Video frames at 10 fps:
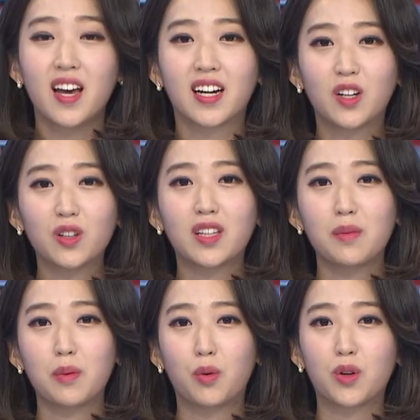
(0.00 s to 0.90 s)

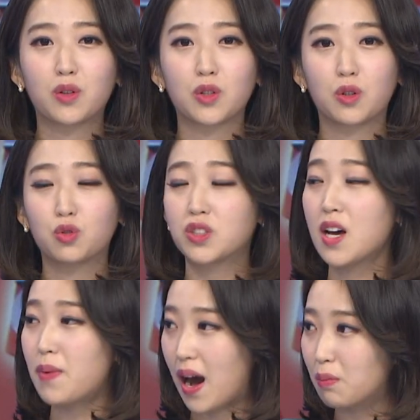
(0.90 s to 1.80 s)
그렇다면 본격적으로
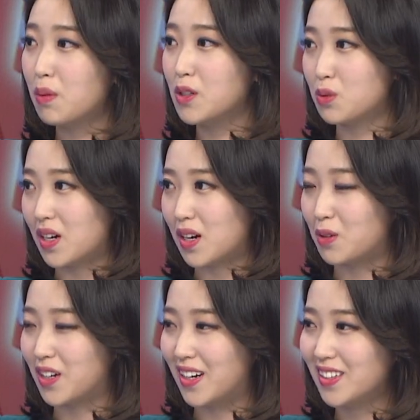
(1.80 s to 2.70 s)
투자 방법을 좀
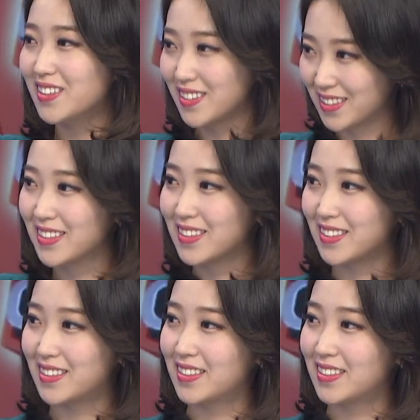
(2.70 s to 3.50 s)
알아볼까요? 네, 이제